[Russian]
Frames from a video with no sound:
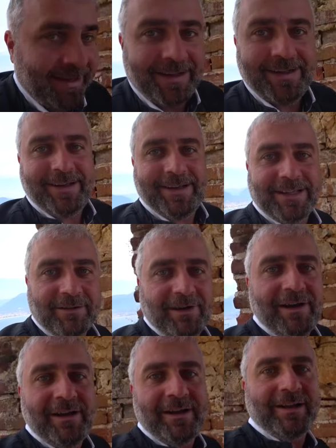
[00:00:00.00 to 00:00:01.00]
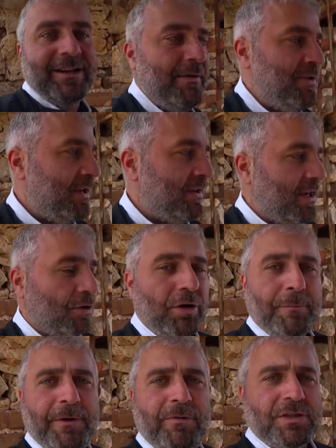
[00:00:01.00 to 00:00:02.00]
э, этого камня,
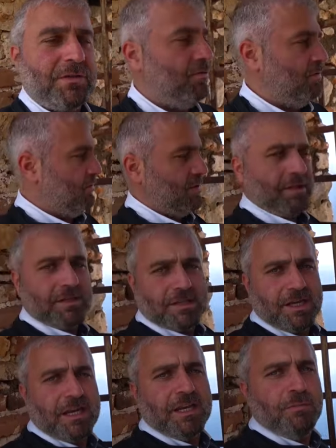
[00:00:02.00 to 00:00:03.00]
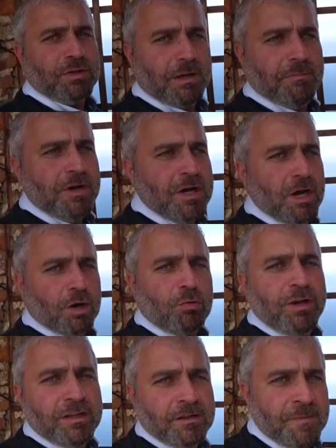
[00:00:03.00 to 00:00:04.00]
который привез его с каких-нибудь там
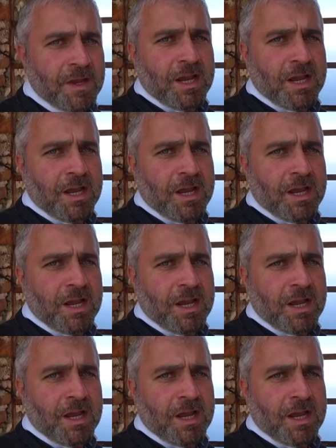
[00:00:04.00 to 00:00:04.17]
руин,